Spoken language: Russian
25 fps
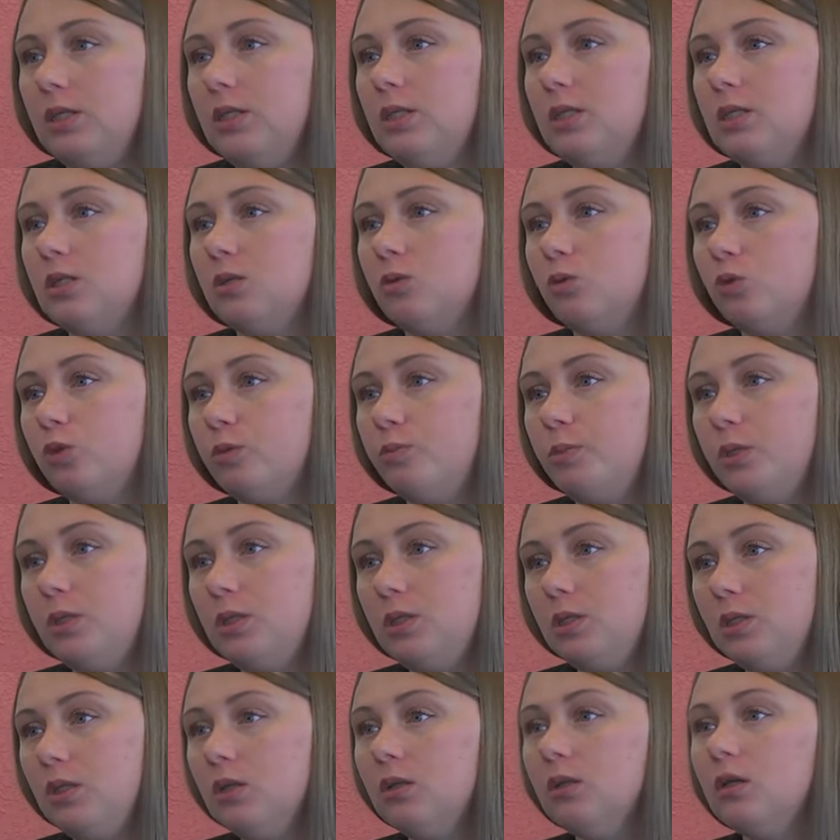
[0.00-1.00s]
дети от
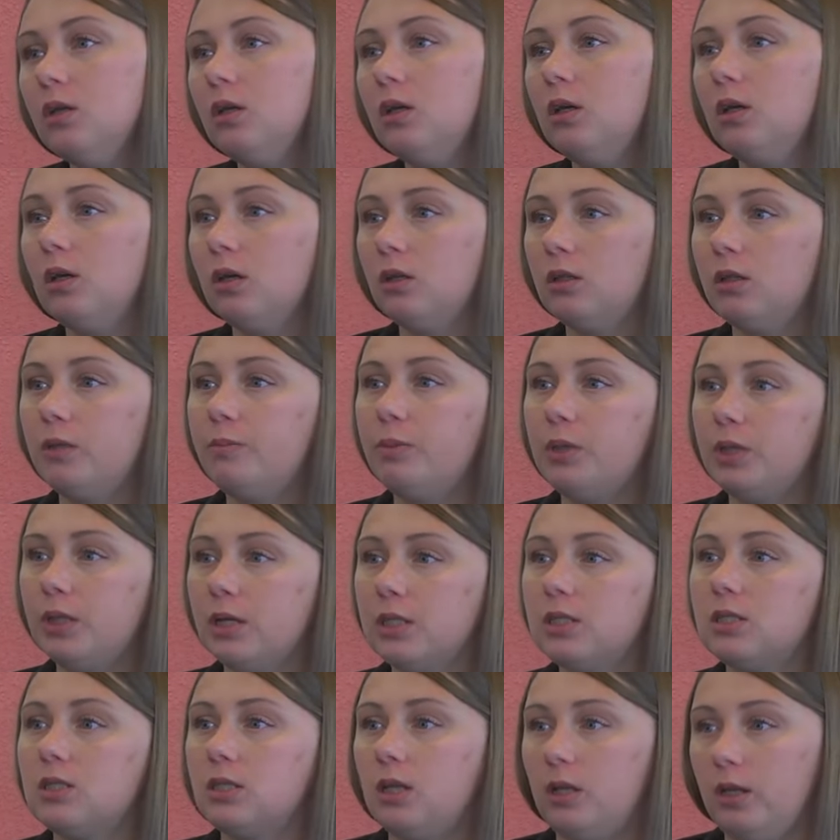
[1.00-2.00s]
5 до
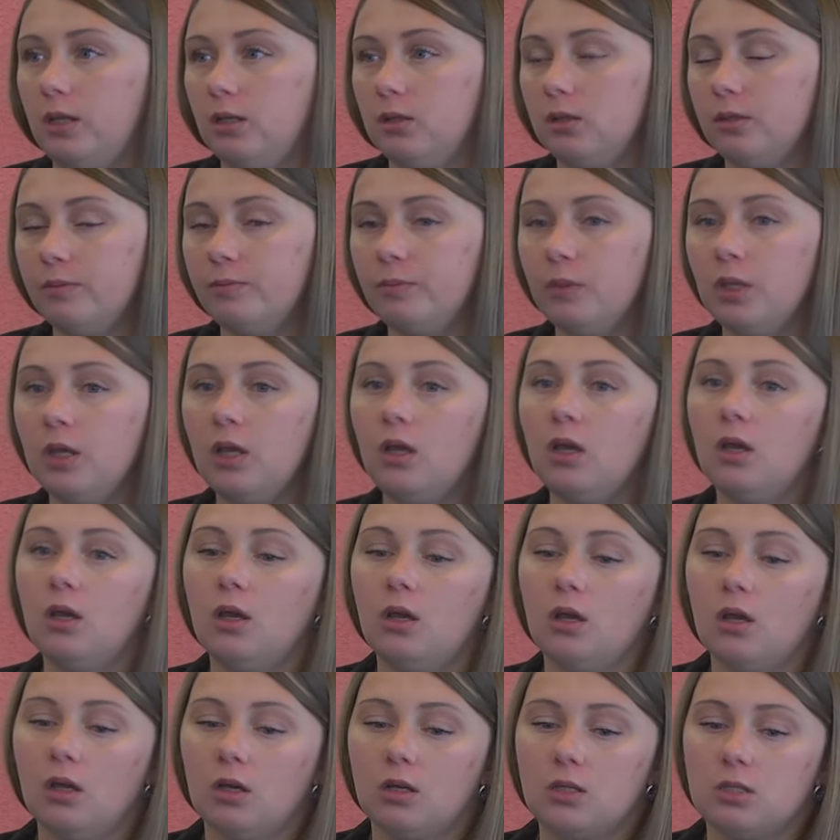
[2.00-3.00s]
15 лет.
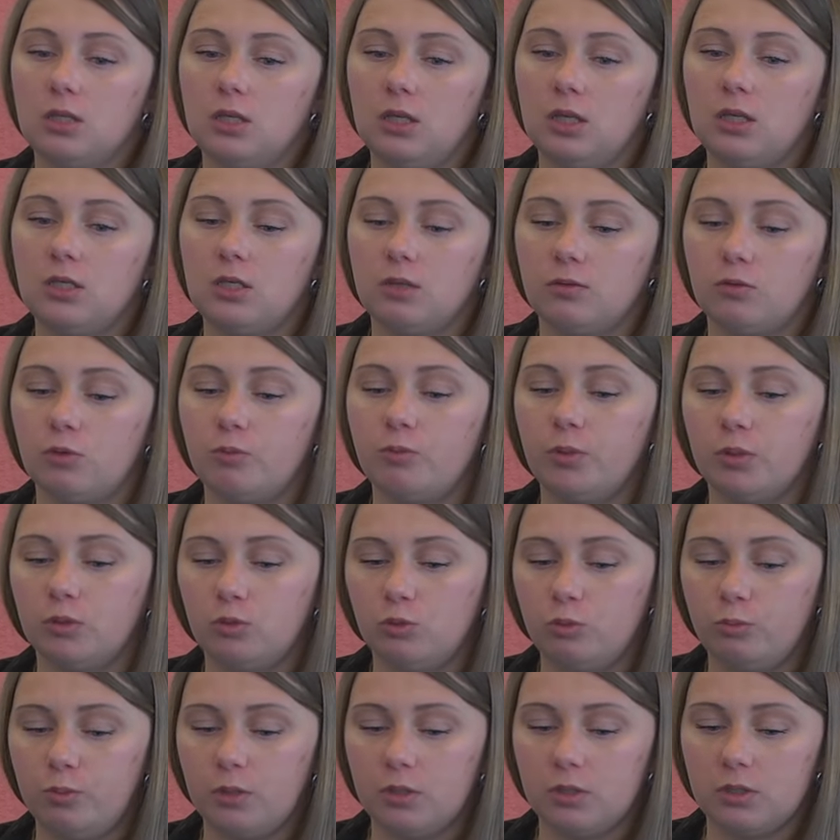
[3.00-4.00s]
А занятия в
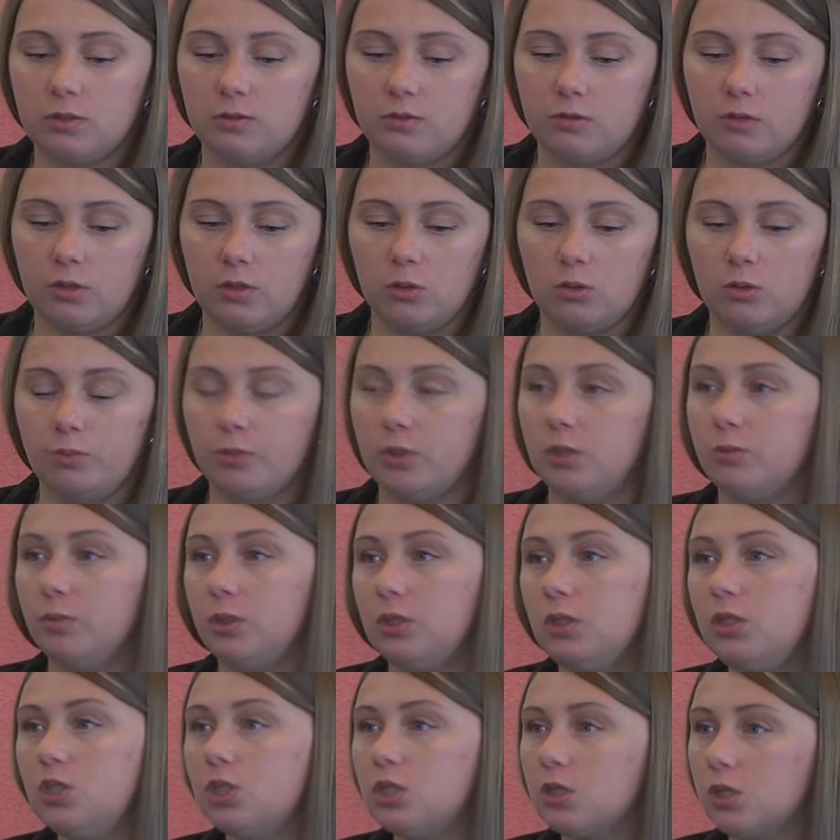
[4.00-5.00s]
робби-клубе развивают
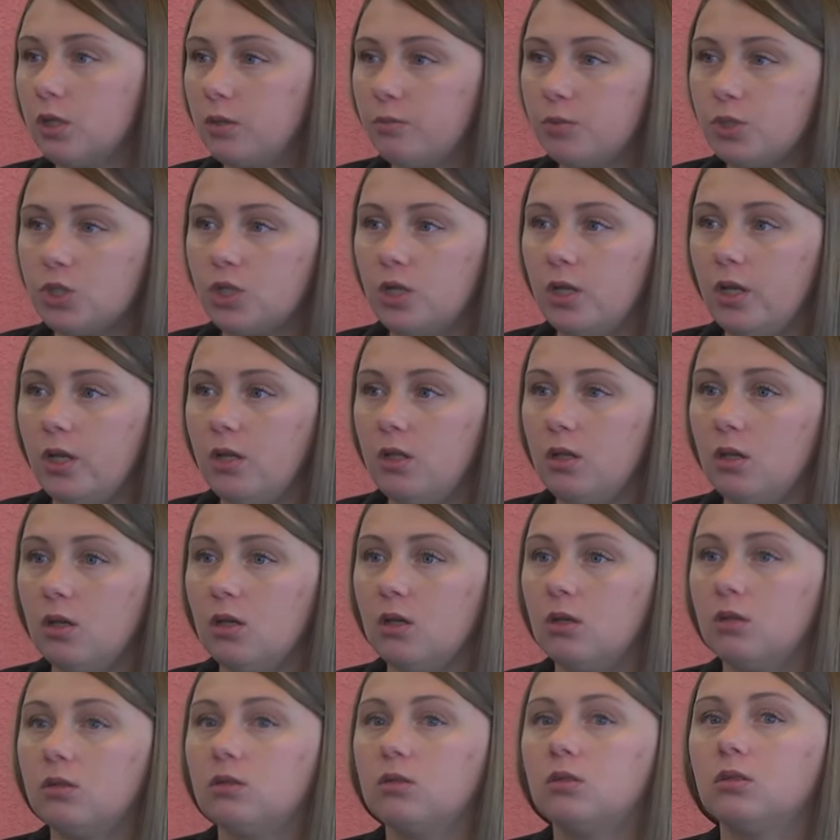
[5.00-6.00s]
математическое
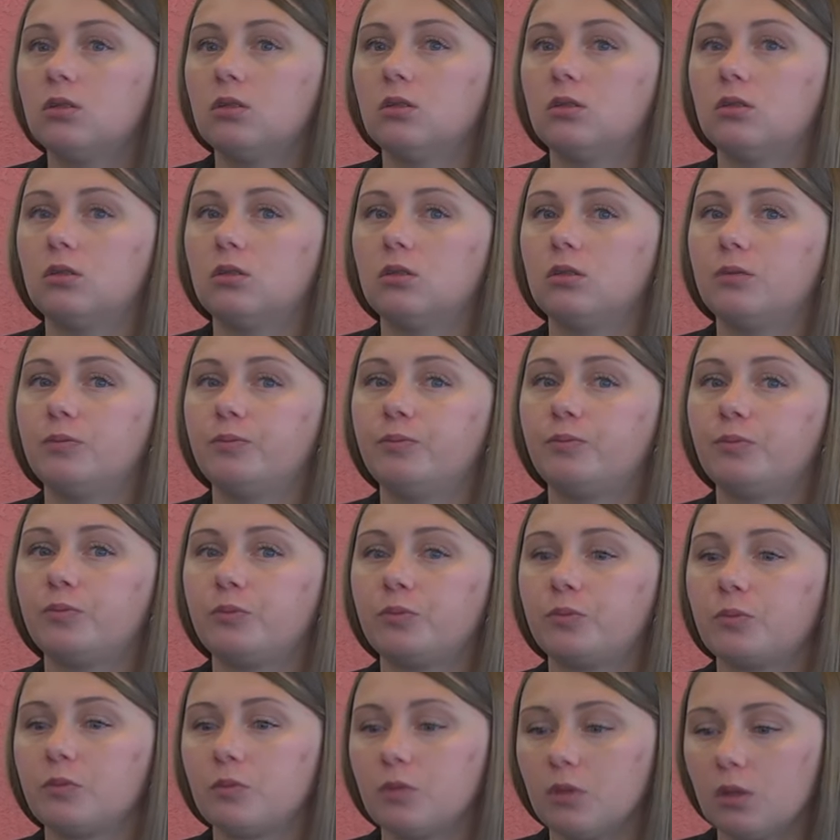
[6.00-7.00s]
мышление, а,
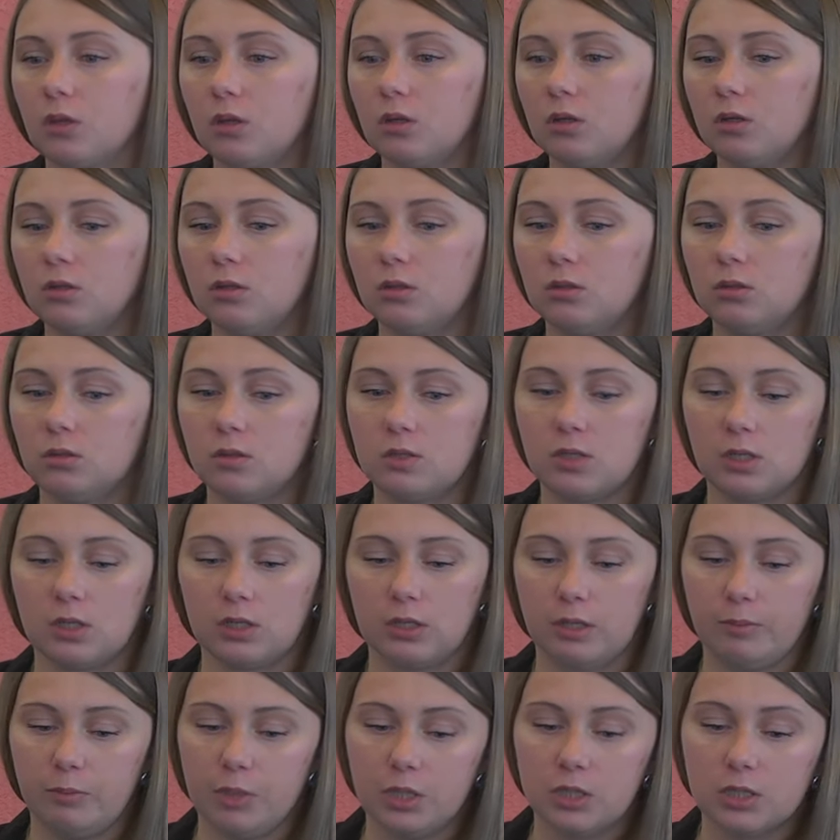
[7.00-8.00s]
а,
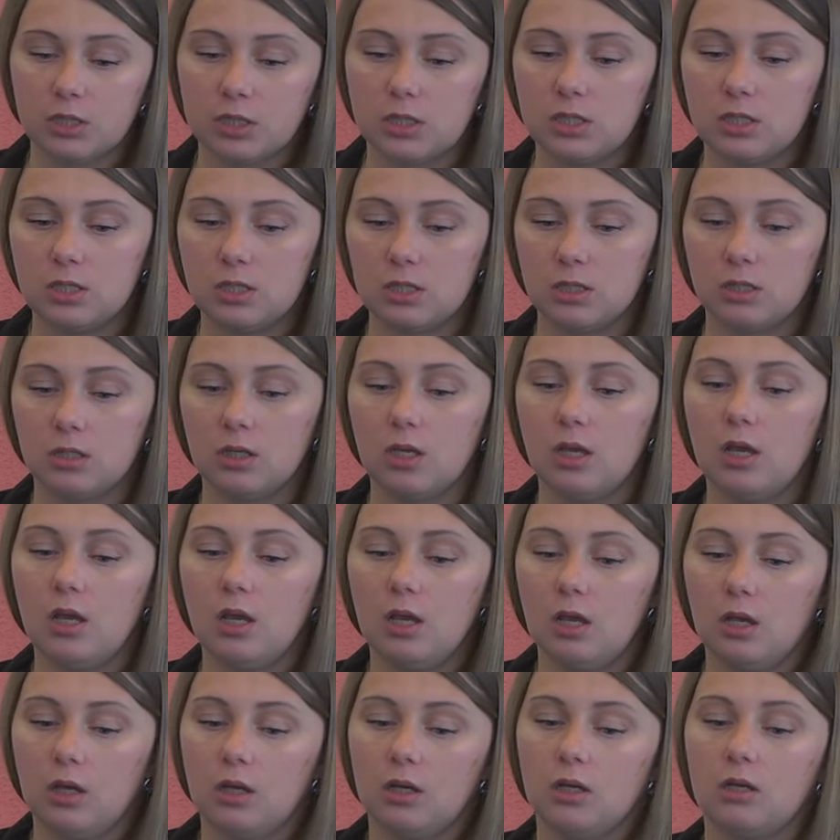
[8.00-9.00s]
закономерности,
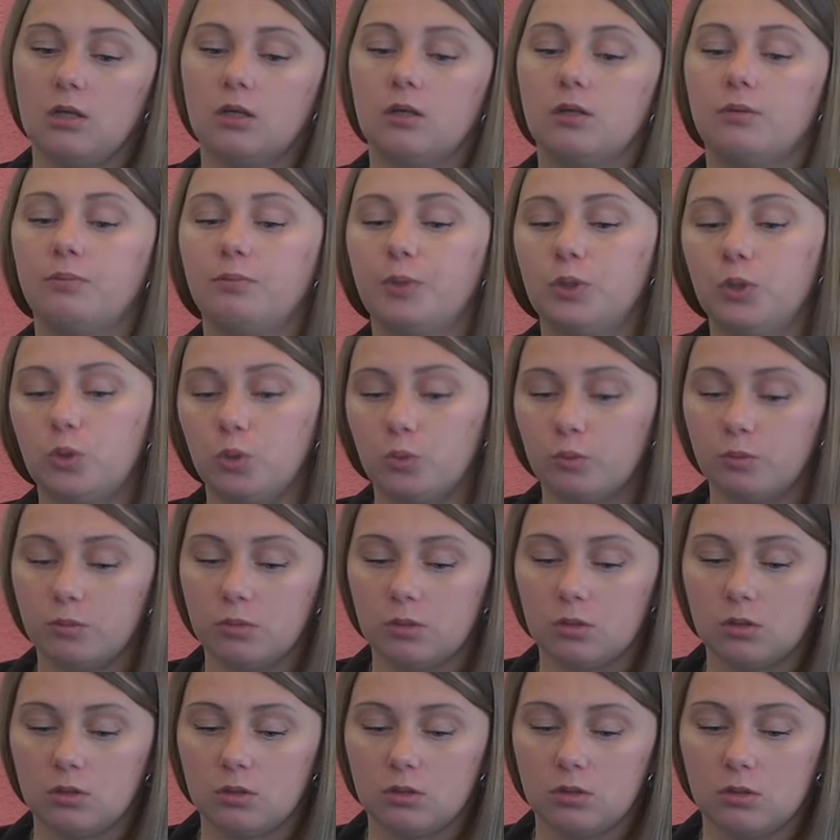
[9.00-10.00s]

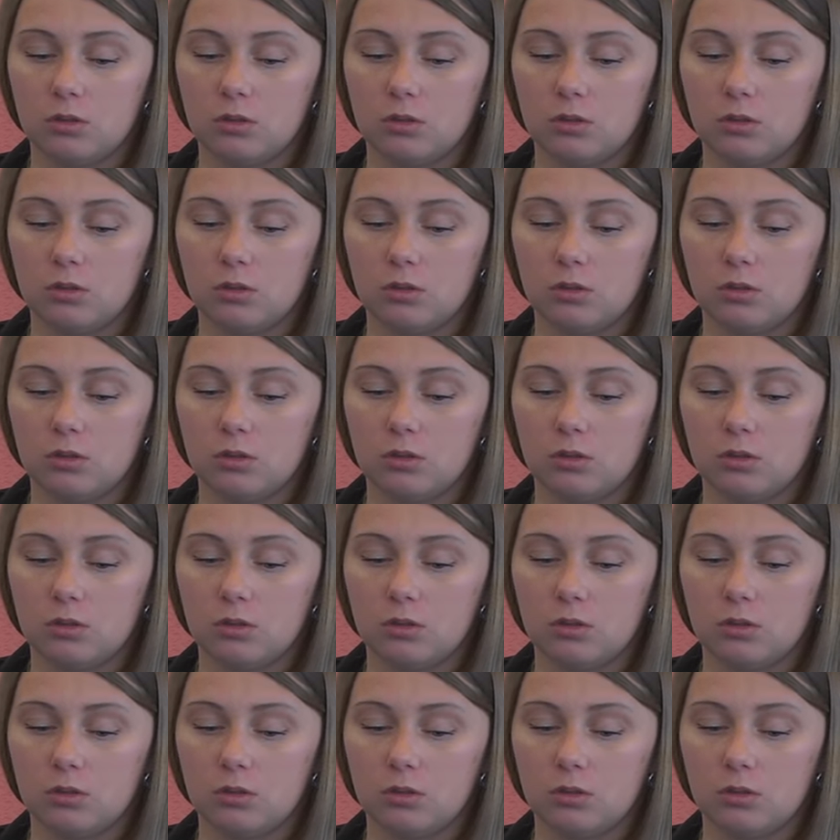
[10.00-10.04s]
потом